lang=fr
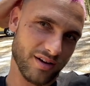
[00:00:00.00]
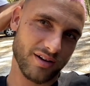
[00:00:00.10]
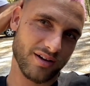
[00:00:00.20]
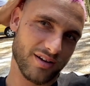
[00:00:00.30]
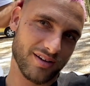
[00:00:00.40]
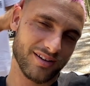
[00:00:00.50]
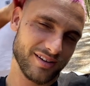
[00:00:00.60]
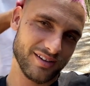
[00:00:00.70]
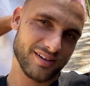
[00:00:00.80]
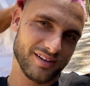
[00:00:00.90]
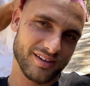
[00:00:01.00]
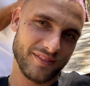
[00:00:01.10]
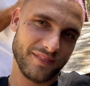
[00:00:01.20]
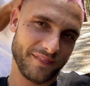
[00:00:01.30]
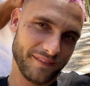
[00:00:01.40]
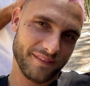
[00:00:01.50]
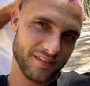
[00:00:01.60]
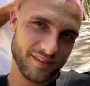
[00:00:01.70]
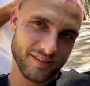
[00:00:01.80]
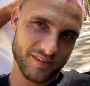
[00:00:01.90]
Franchement, on peut remercier
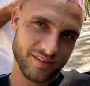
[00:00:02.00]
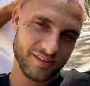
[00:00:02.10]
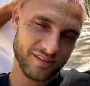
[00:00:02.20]
vraiment le salon de